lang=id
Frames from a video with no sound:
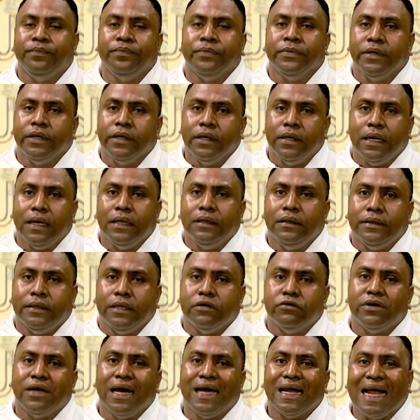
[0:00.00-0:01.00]
Então, o
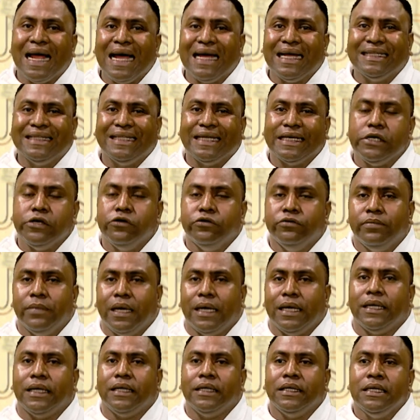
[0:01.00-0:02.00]
caráter humano
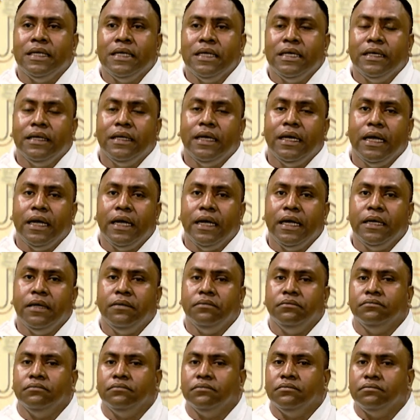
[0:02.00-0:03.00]
né
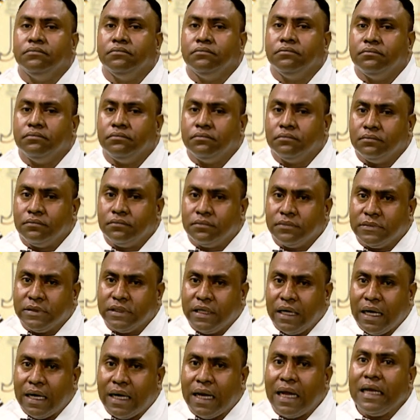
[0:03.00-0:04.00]

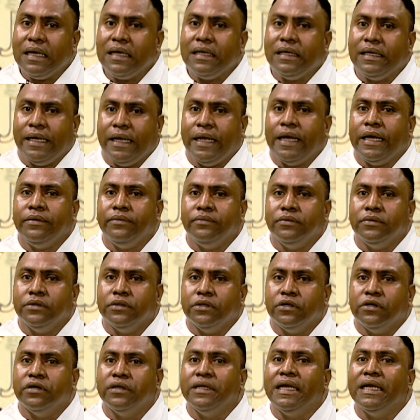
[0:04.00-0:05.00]
garante ou
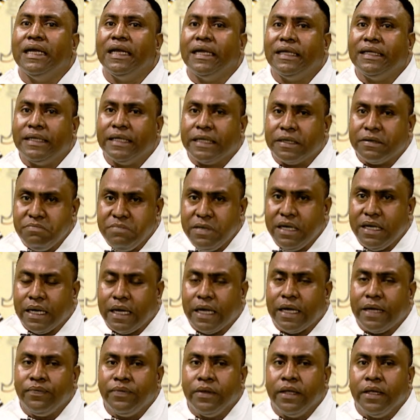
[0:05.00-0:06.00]
ne determina
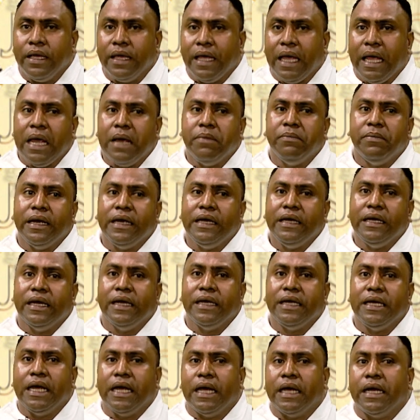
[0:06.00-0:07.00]
é uma
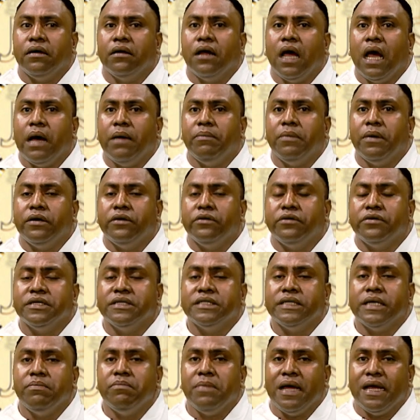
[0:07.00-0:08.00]
idanian
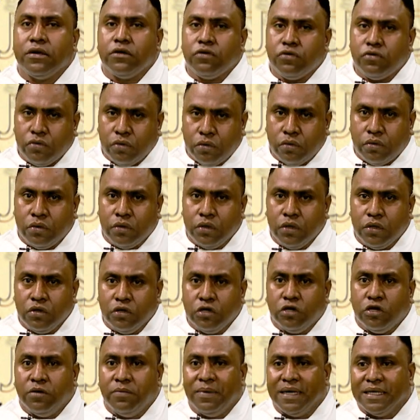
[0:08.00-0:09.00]
amadurecimento. Ou
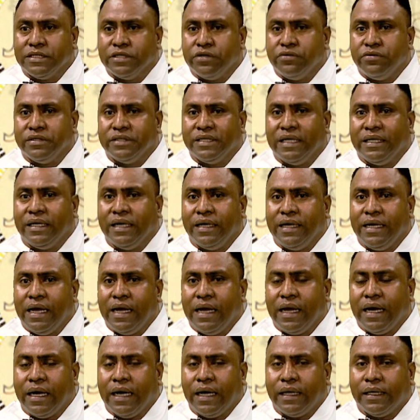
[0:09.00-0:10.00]
bahasa Indonesia kita dengan
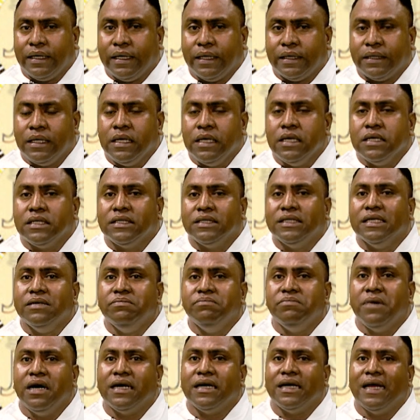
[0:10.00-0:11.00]
katak
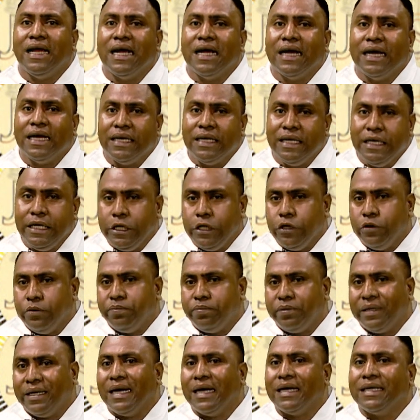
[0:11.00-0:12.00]
kematangan hidup,
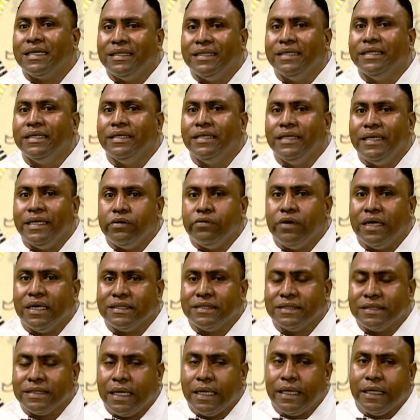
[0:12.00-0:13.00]
ka
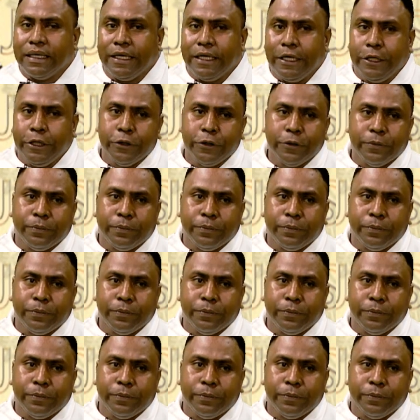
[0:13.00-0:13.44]
kedewasaan hidup.